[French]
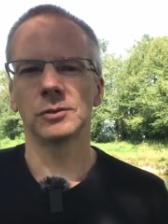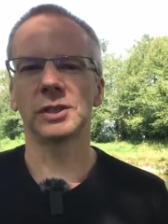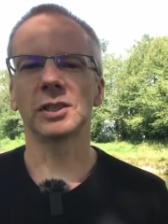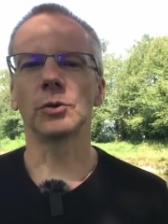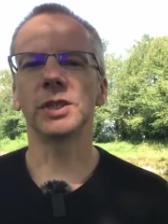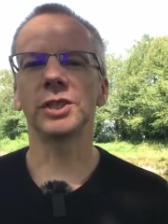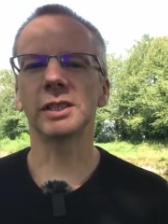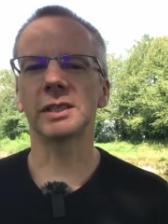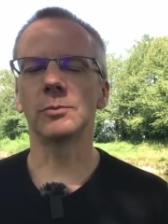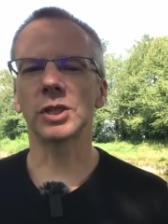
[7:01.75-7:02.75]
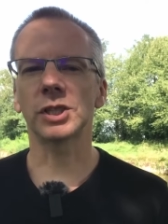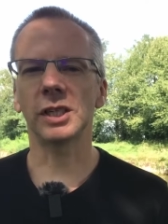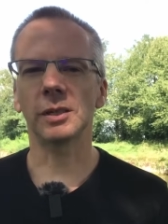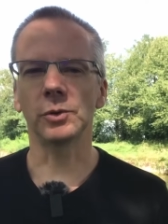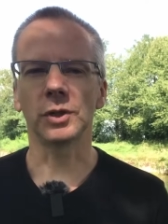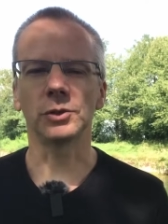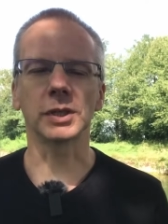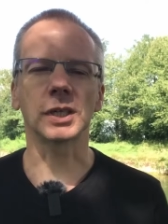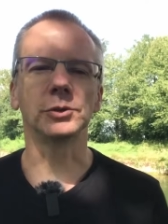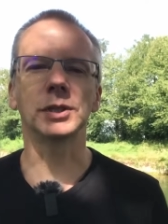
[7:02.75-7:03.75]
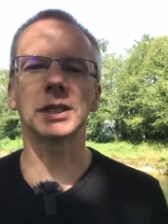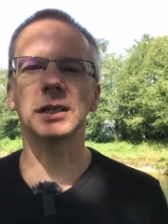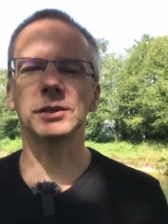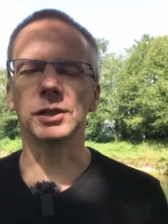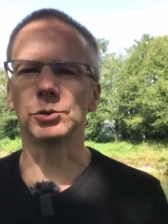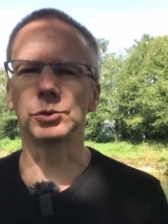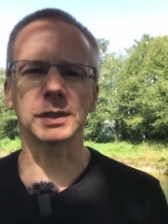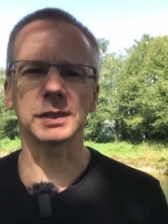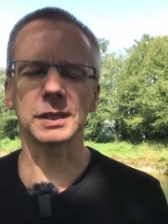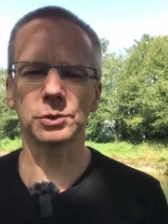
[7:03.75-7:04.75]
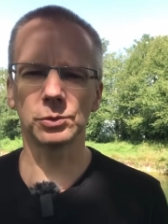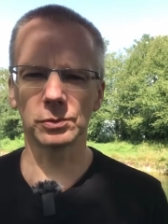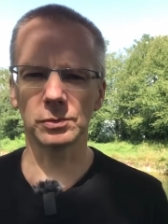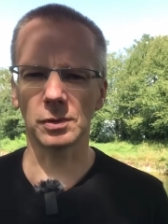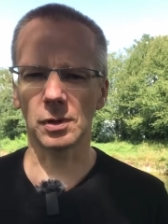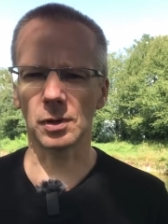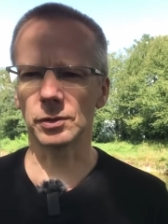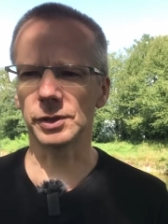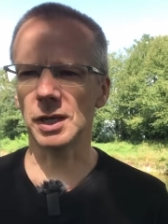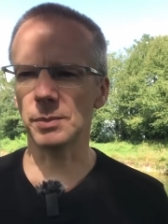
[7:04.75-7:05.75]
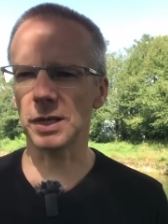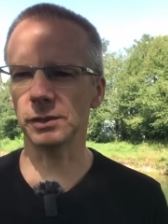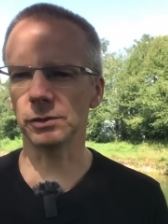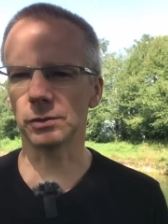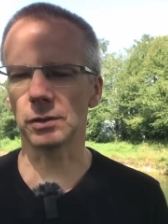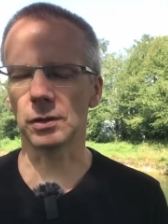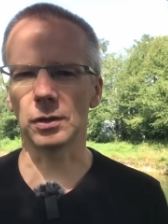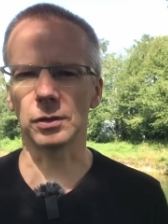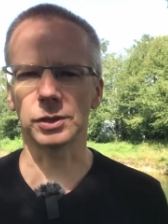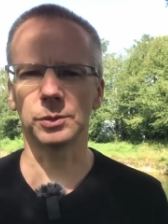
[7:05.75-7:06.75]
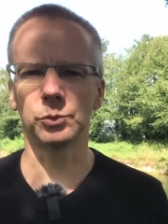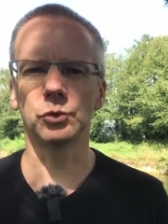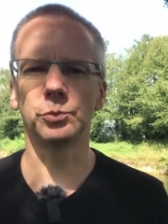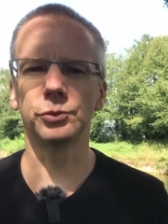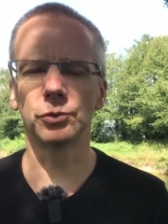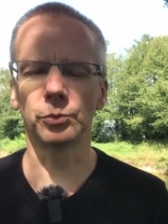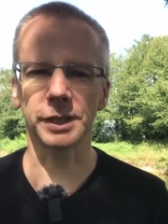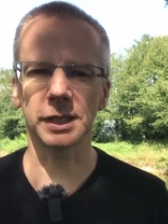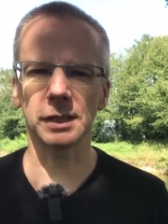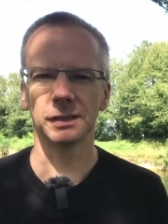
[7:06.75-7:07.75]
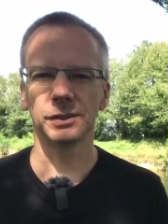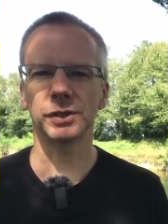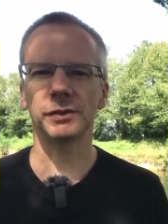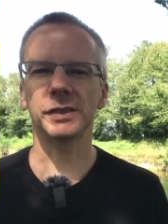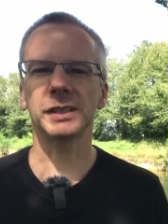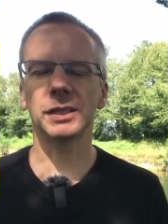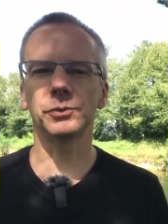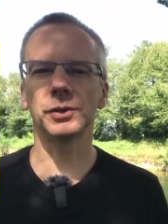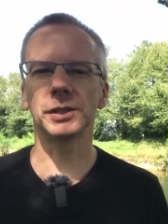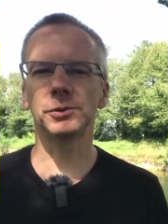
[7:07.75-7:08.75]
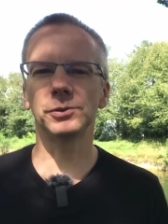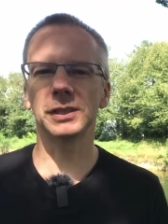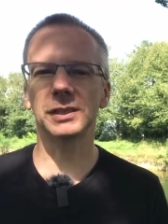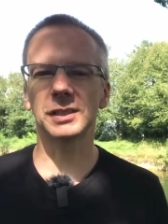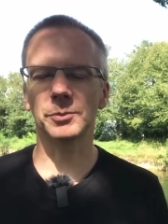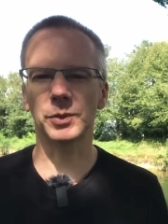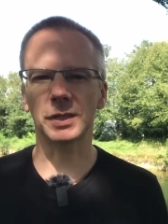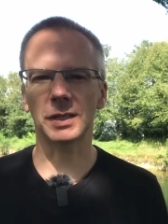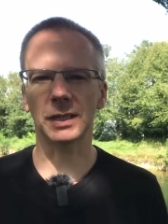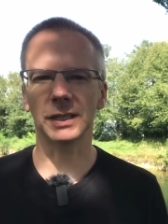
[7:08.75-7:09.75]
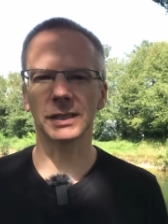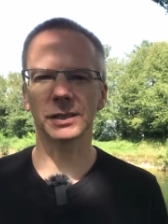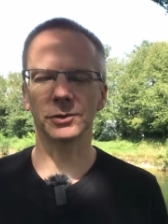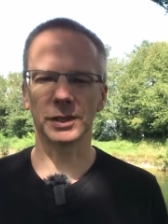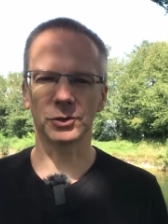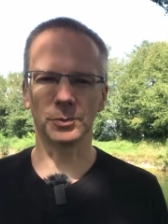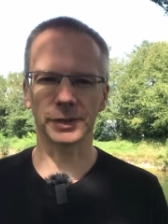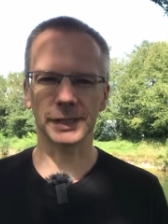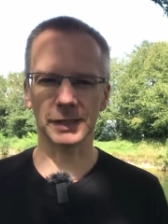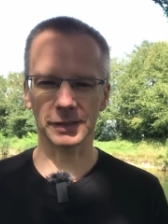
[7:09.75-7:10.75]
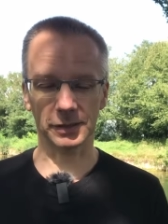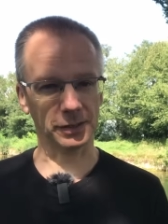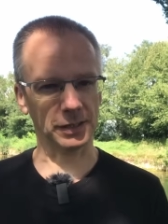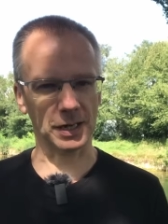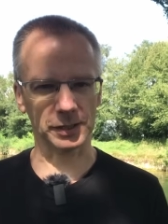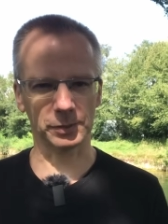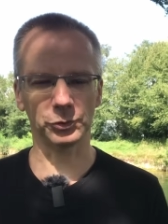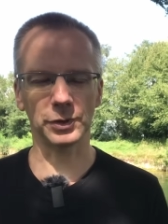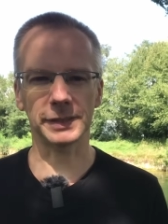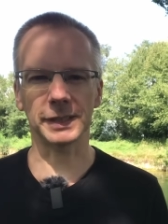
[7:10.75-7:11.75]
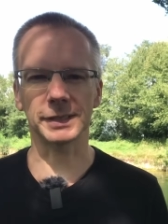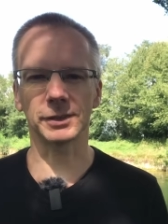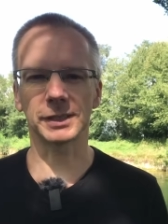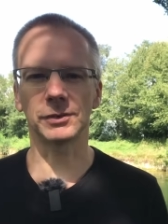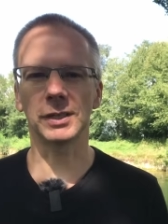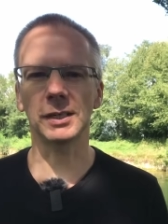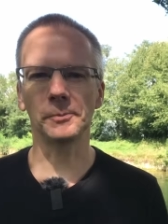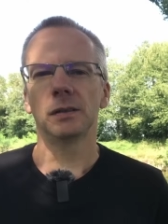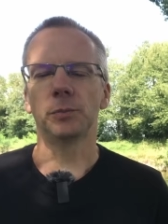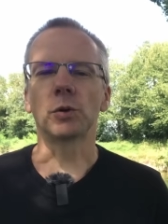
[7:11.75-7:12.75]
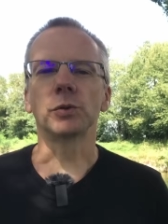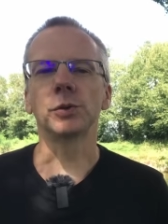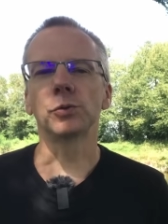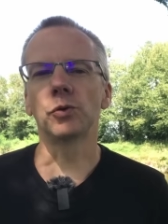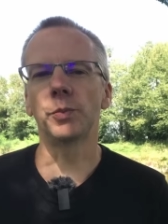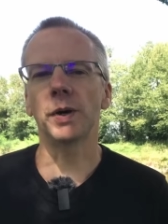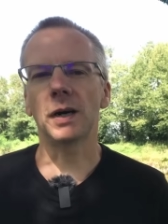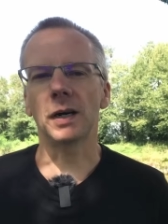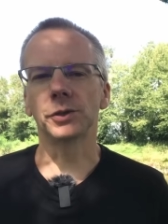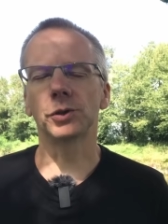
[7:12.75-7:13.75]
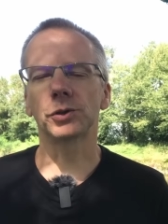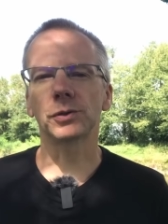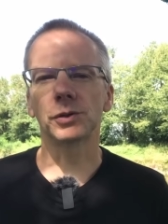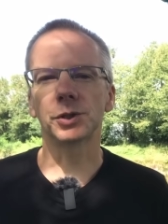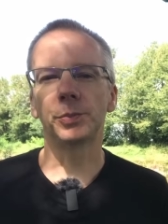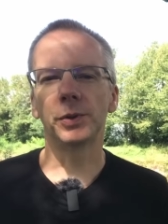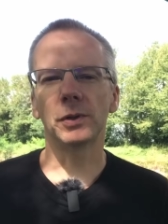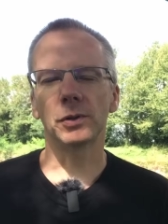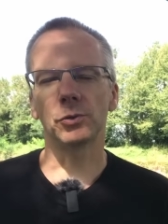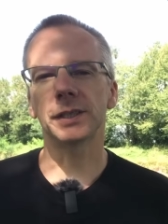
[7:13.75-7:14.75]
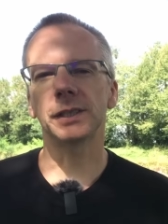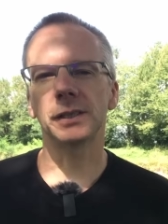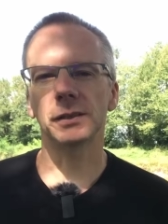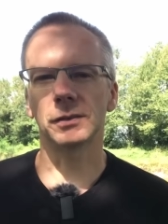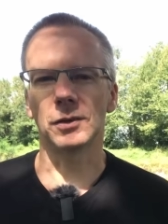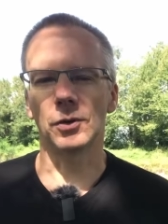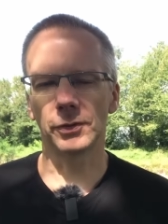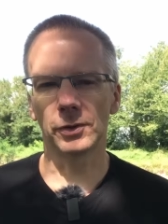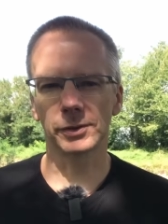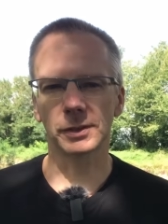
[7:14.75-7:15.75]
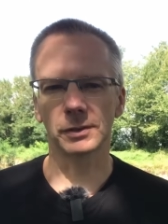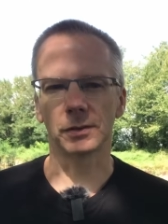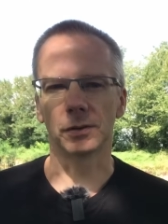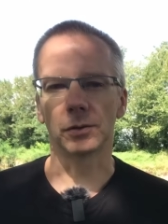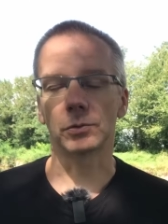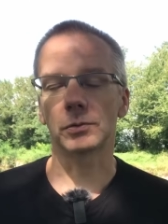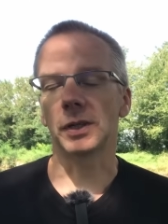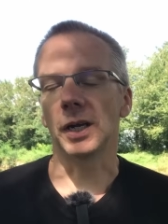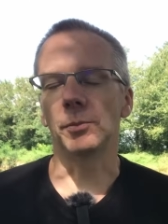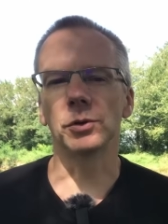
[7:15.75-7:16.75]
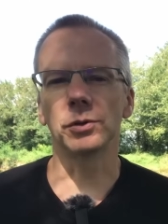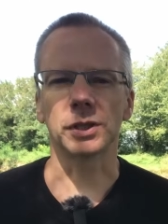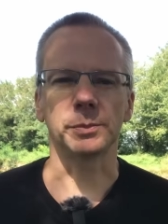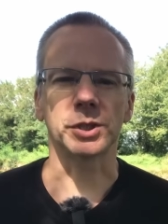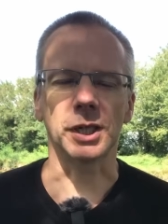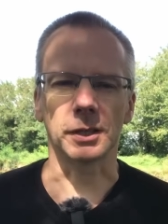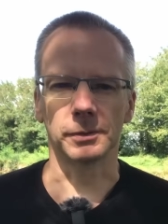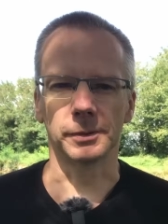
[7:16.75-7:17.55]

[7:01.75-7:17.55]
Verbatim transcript: Je sais qu'en Belgique c'est moins cher, mais on a le droit qu'à deux cannes, et il y a d'autres restrictions. En Allemagne, euh, c'est beaucoup plus compliqué. Si vous avez des infos là-dessus, n'hésitez pas à l'écrire dans les commentaires, c'est plutôt intéressant à savoir. Mais par contre, si on compare à d'autres sports, loisirs en France, clairement non, c'est pas cher.